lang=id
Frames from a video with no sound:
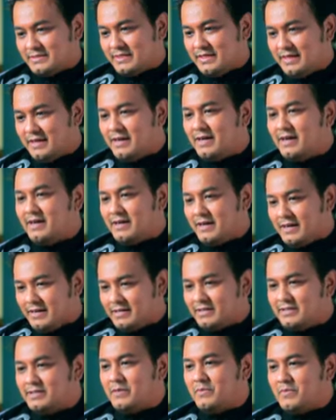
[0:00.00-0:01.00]
ya
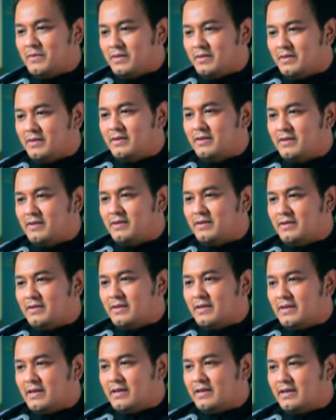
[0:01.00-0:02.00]
sama
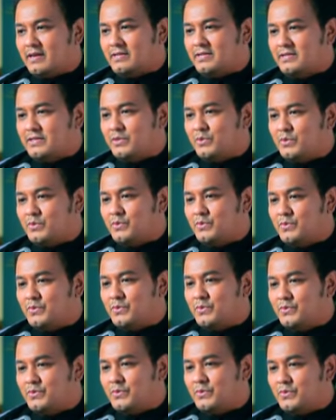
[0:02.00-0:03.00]
anak-anak situ
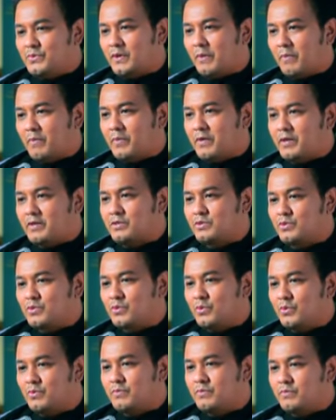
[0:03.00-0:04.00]
sampai
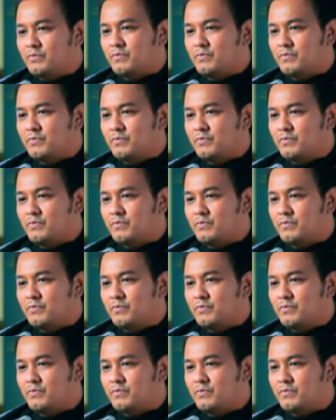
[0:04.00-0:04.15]
cukup